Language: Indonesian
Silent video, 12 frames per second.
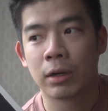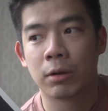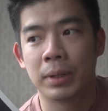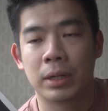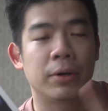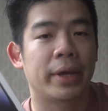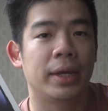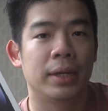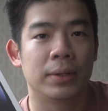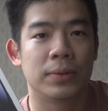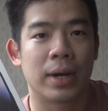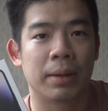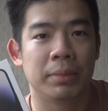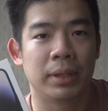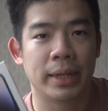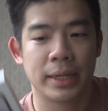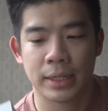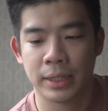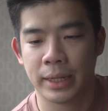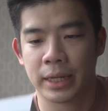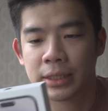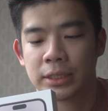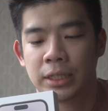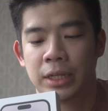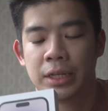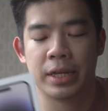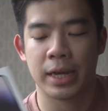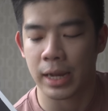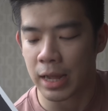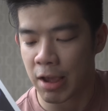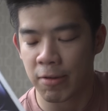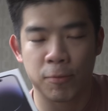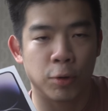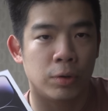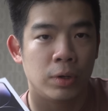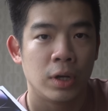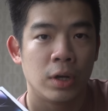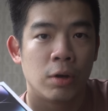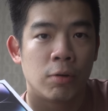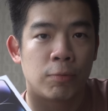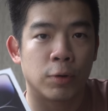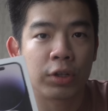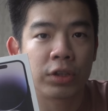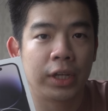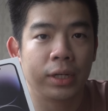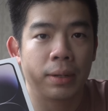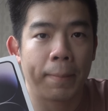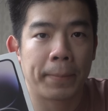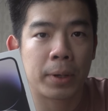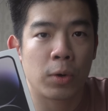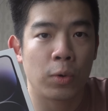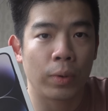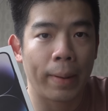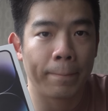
gue bilang oke okay, gue ambil deh jadi yes ini dia iPhone 14 Pro